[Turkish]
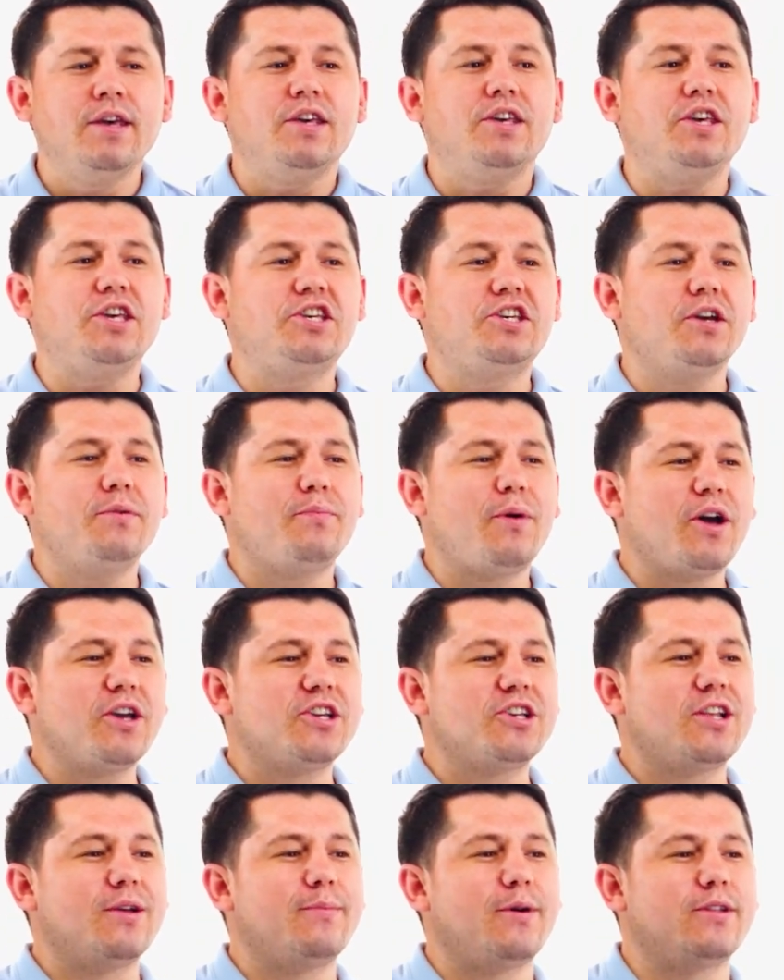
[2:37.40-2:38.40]
İşe
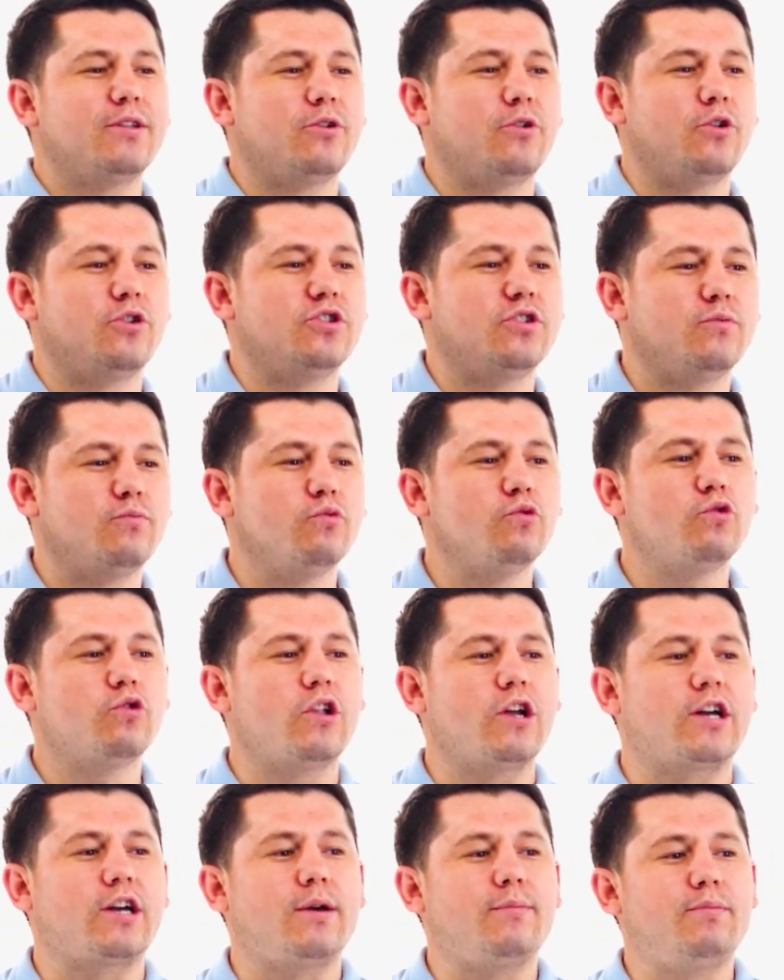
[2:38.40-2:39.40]
başlamadan önce
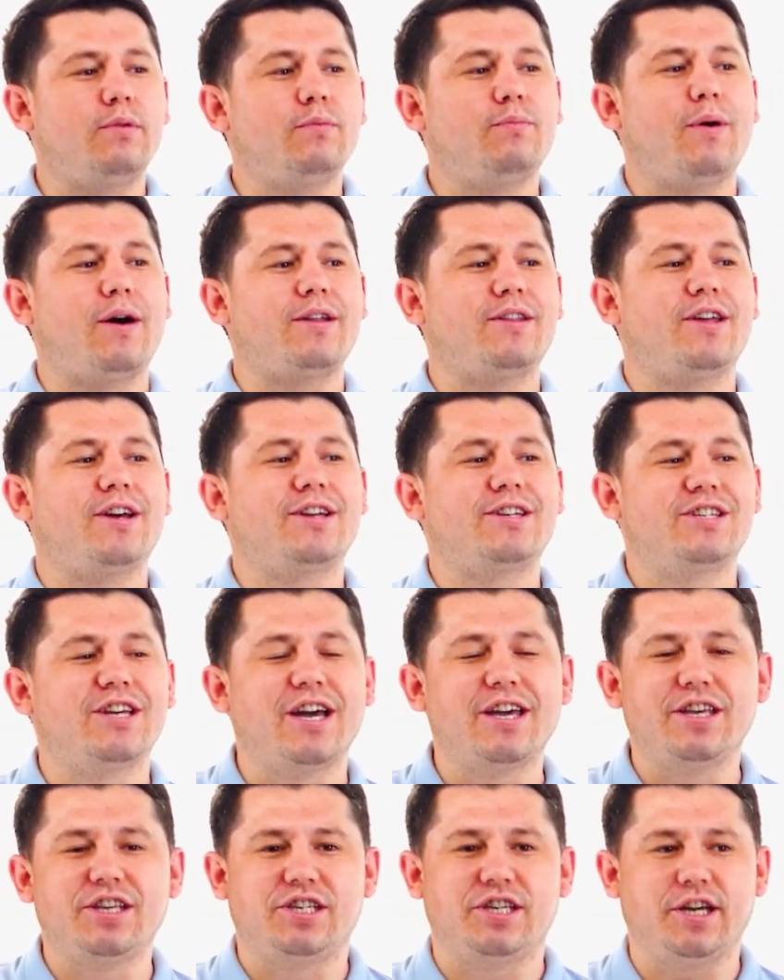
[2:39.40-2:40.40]
mutlaka bir bardak
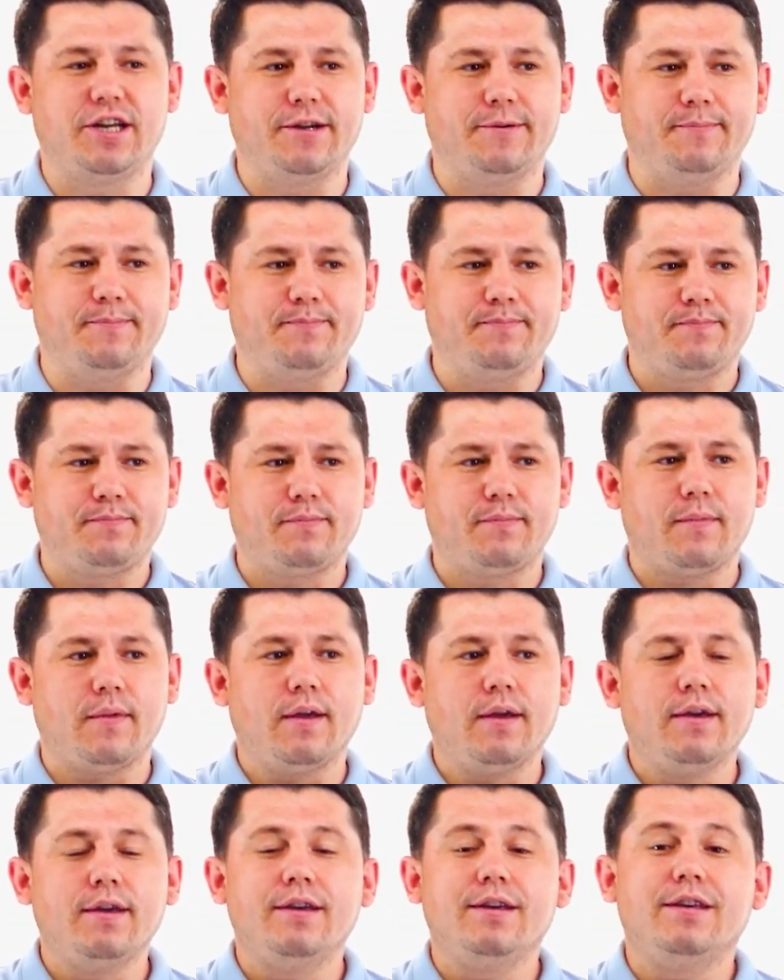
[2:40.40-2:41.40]
çay içerim.
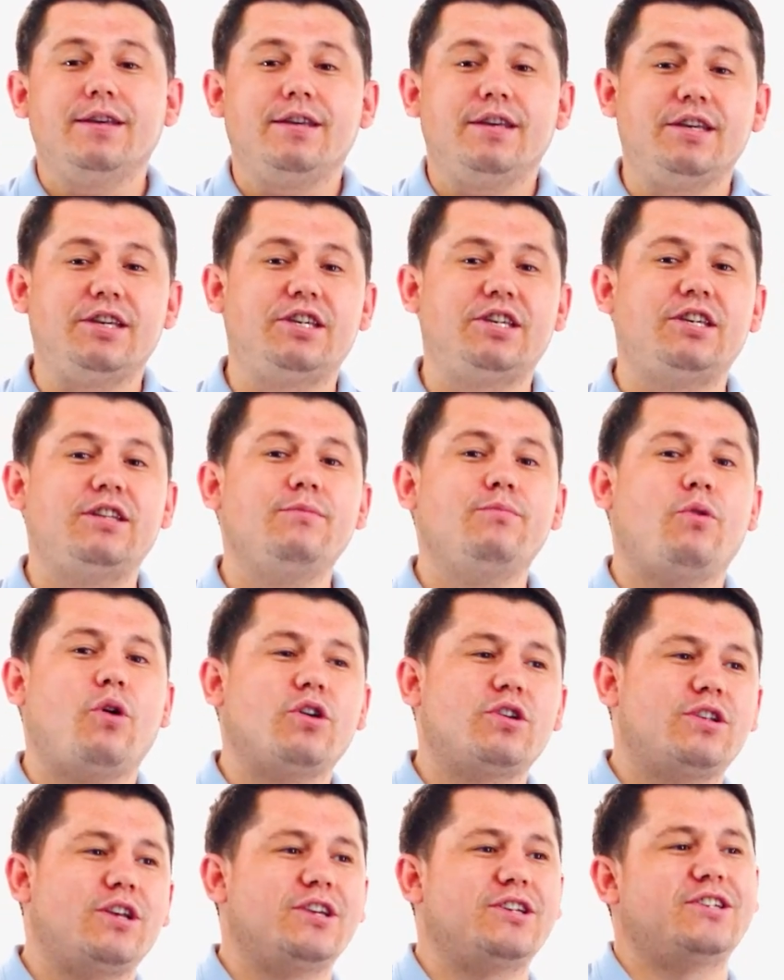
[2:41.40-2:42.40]
İşini
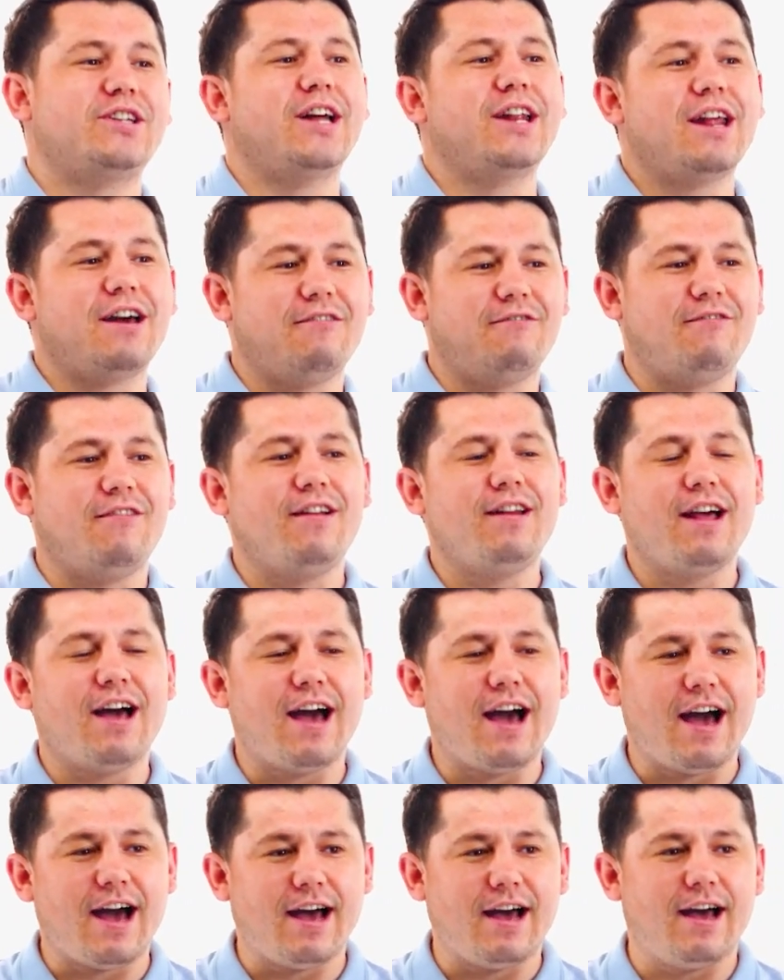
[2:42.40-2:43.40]
başlaştan avval
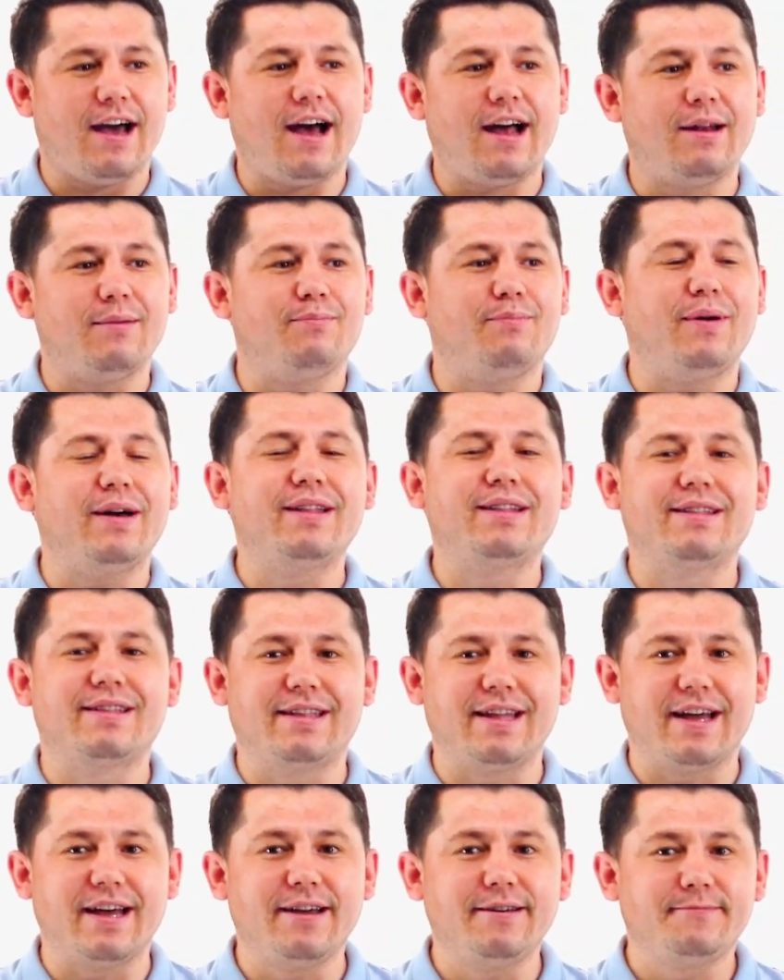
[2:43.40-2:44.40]

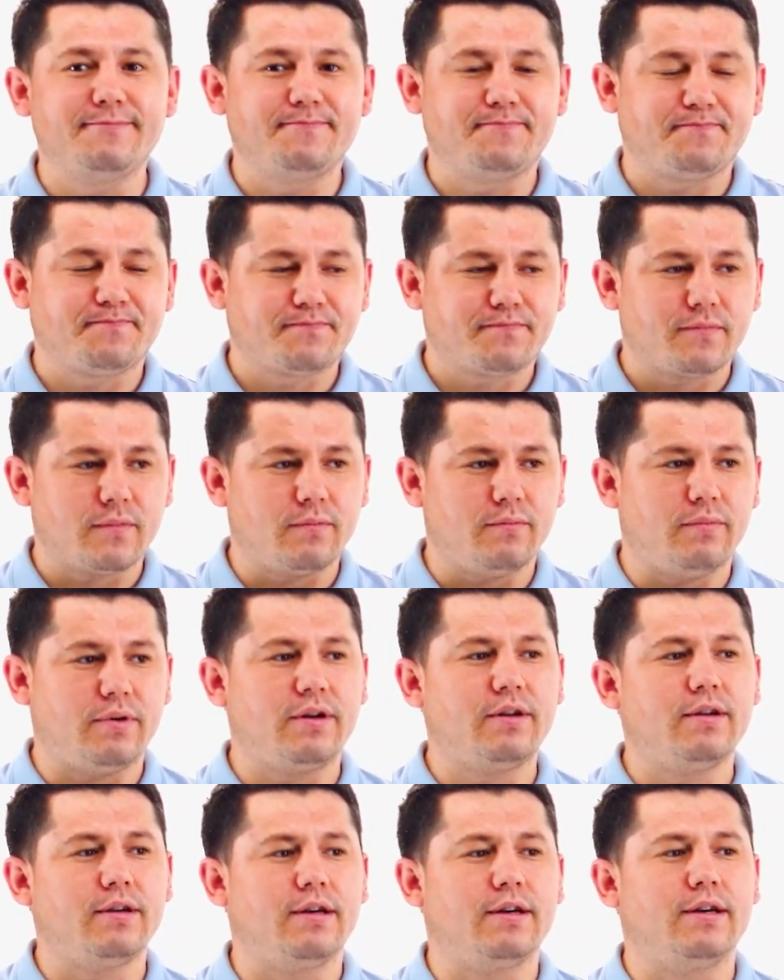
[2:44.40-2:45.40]
albatta e, bir
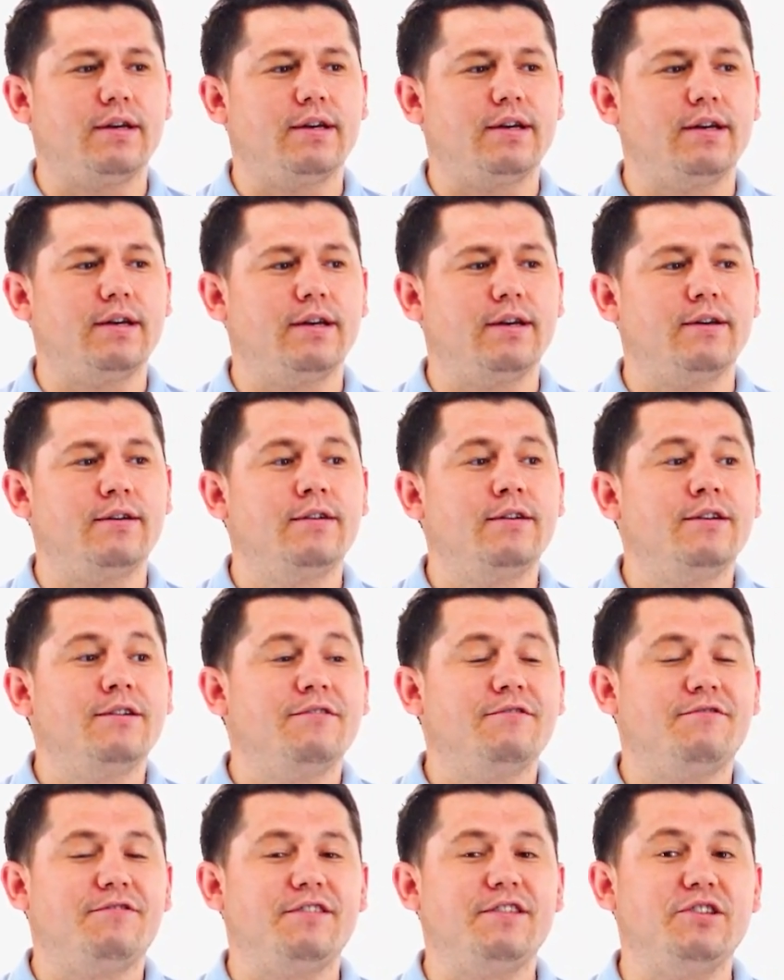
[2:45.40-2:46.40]
e,
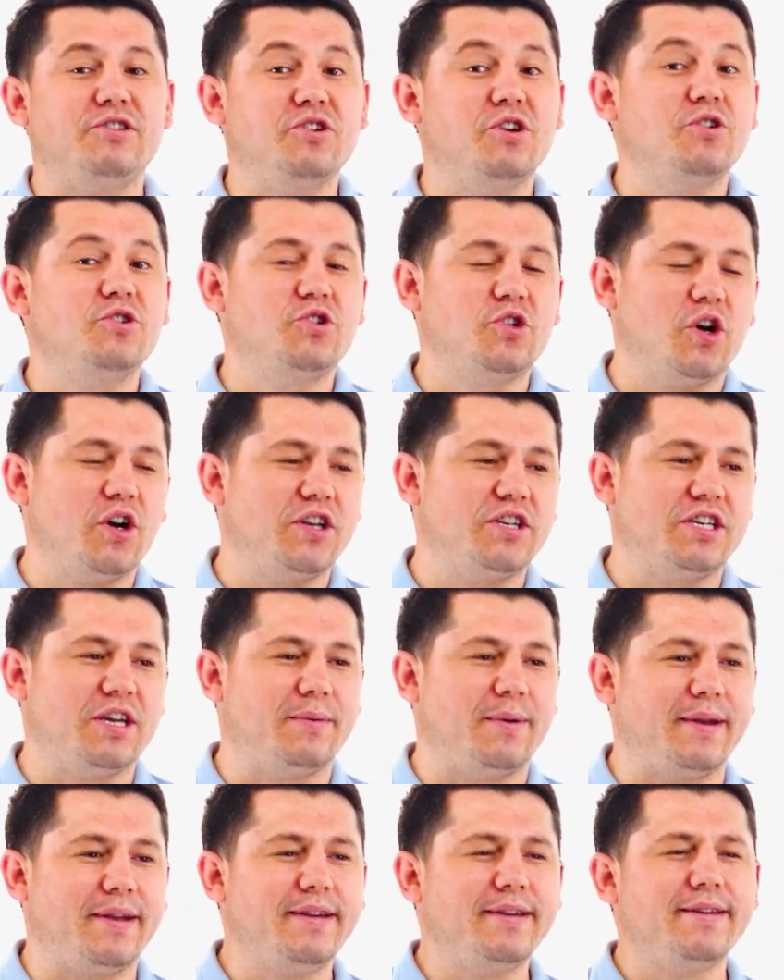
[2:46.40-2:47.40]
fincan çay
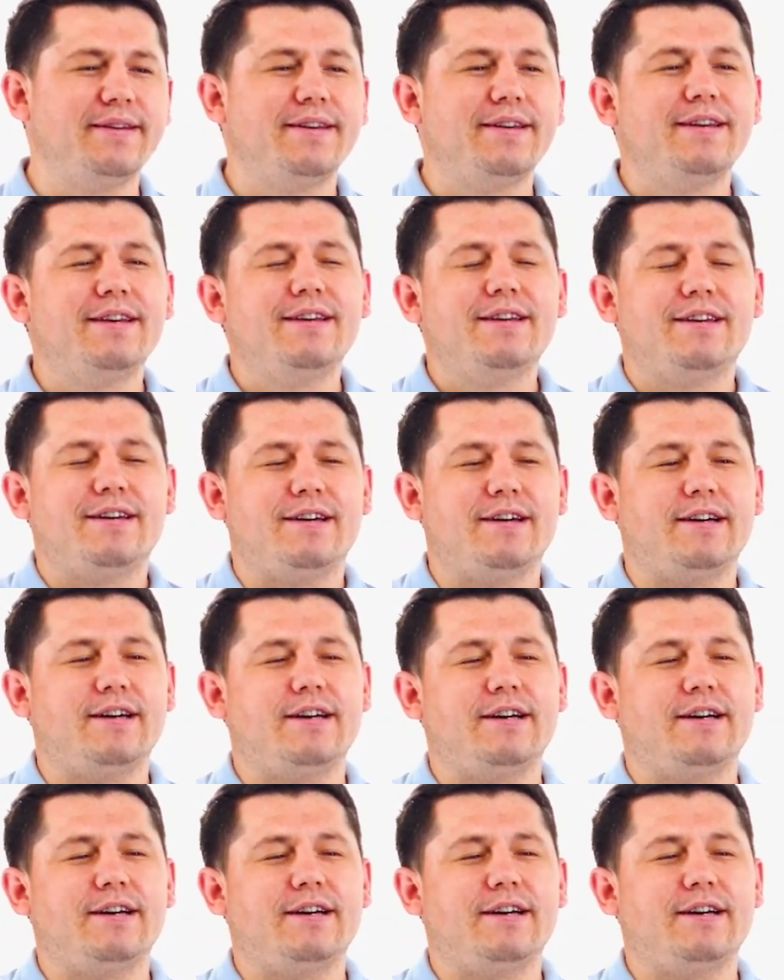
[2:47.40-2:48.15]
içemeni e,